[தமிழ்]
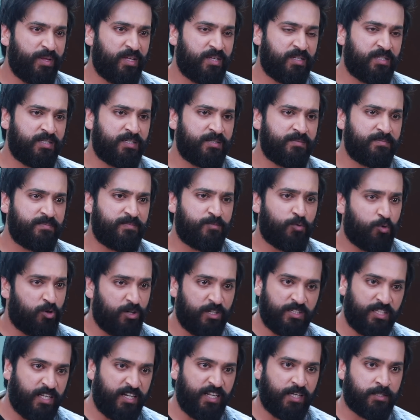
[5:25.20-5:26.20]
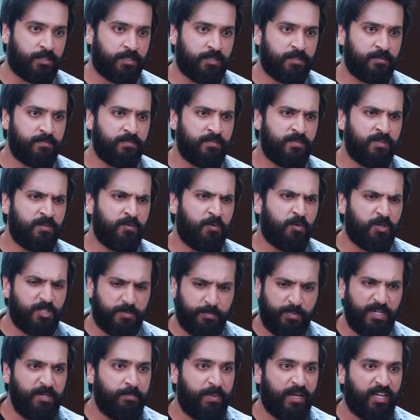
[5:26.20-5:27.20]
பூமி உனக்கு தெரியாது ஒரு
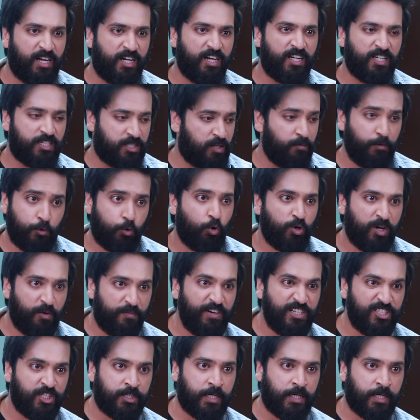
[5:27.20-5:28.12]
ஸ்பீட் பிரேக்கர்ல ஏறினதுக்கு அவ